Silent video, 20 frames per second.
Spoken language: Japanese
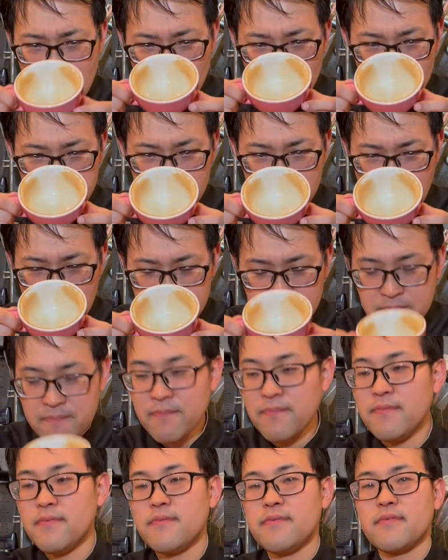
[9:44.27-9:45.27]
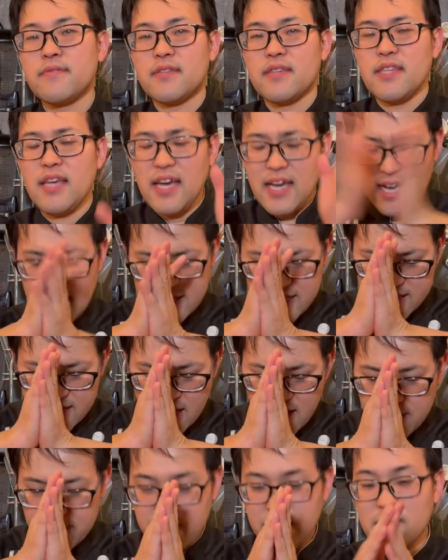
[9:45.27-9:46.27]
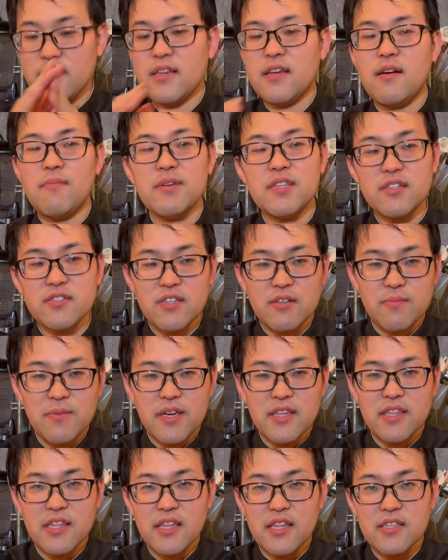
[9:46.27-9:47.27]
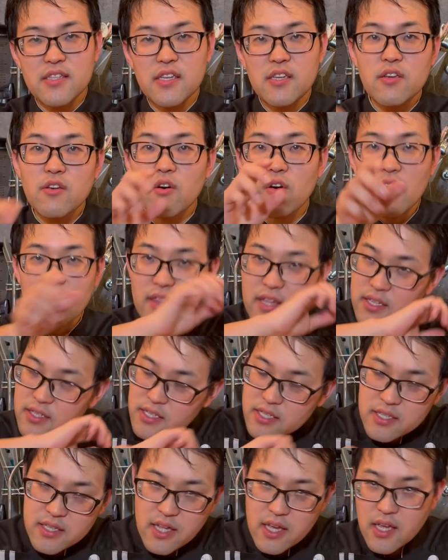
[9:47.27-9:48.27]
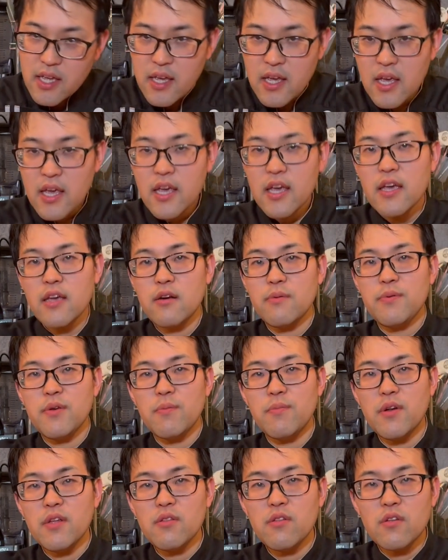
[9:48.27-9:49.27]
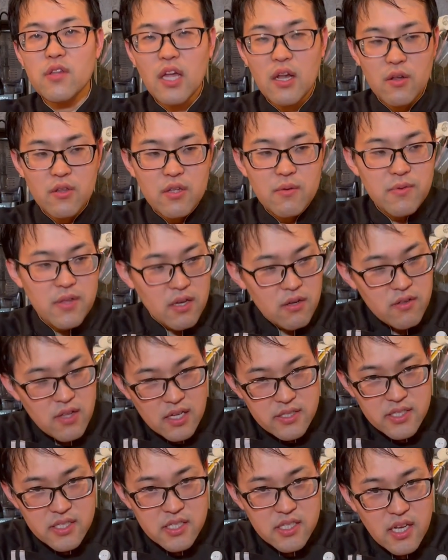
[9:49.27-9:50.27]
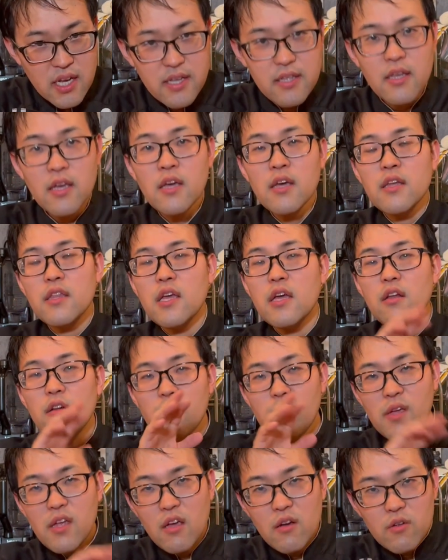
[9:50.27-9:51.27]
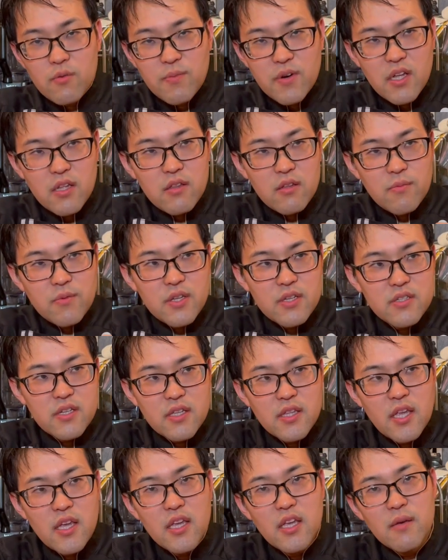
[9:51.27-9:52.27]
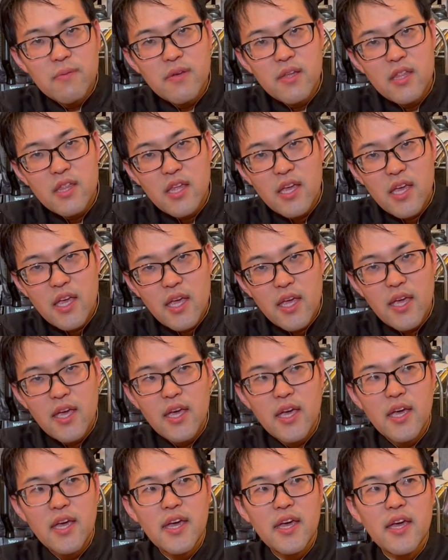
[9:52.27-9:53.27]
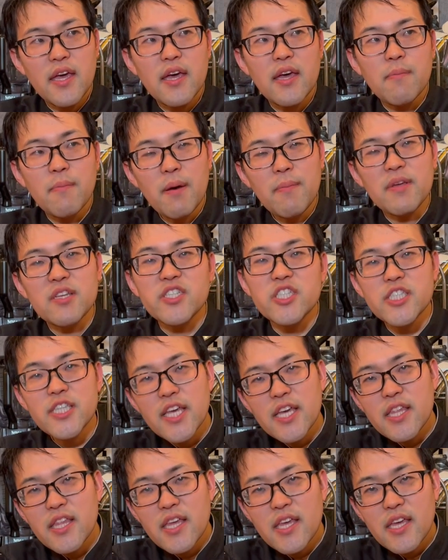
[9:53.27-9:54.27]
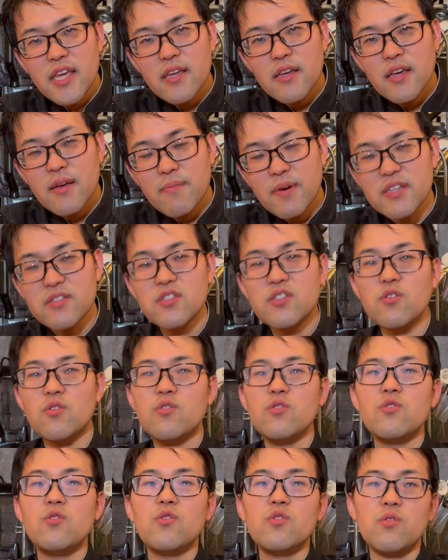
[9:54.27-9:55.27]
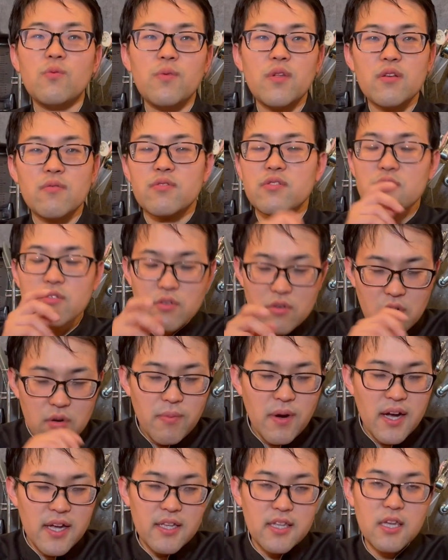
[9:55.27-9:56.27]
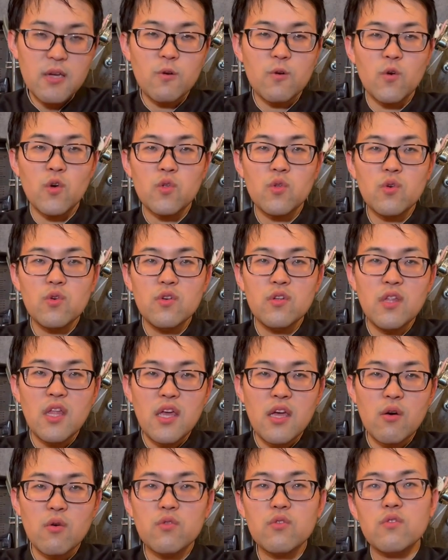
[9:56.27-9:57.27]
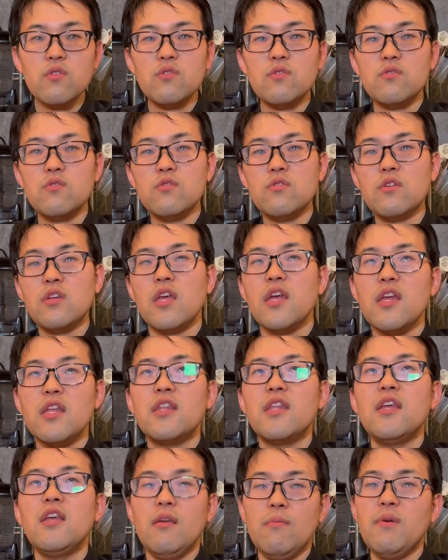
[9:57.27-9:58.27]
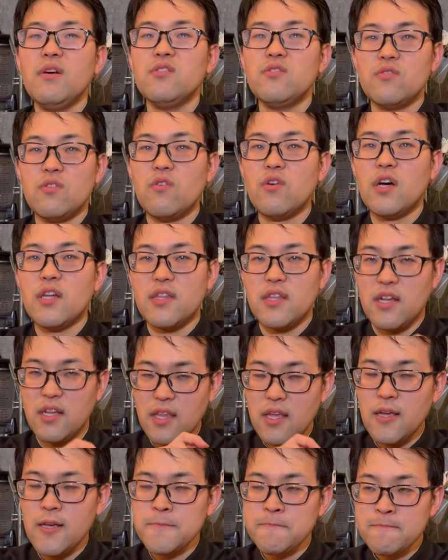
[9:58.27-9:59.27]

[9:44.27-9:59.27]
後藤さんありがとうございましたいやめちゃくちゃうまいんでねぜひよかったらぜひね LBO ブレンドを頼んでみてください。で、LBO ブレンドもですね、定期便で、えー、豆指定で毎月送ることもできます。その場合、結構お得でお届けできますので、よかったらね。